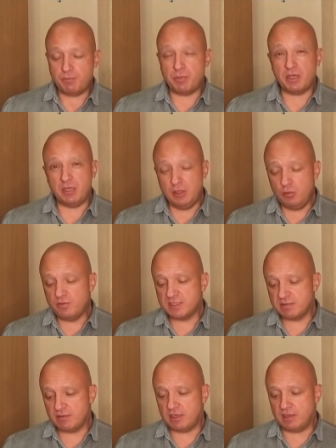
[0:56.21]
покинув
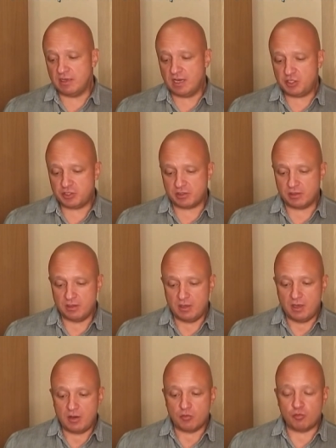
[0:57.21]
свои дачи,
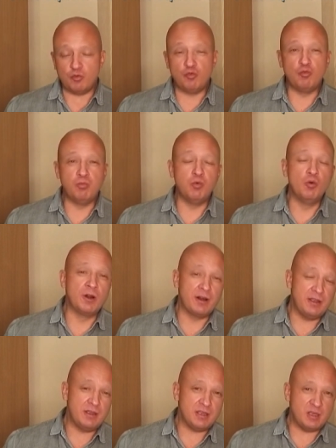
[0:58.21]
Уйдут
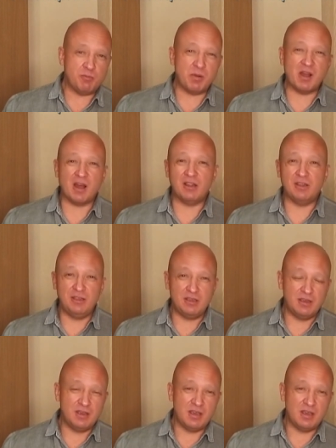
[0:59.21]
бугры и паханы